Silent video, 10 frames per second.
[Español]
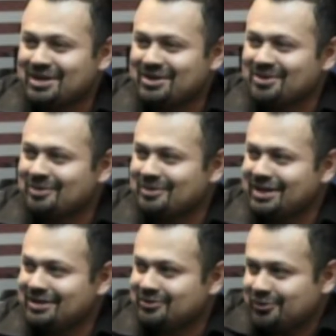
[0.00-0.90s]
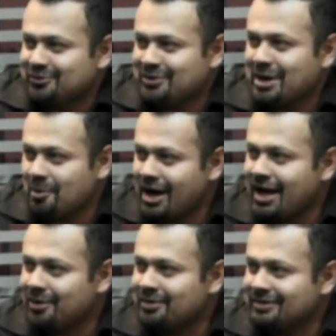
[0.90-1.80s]
que yo, de hecho, soy
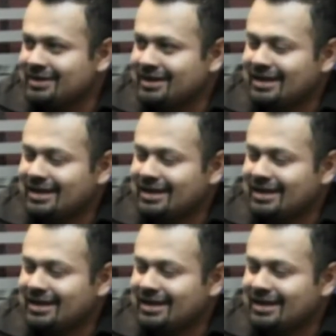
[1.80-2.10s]
abogado, sí.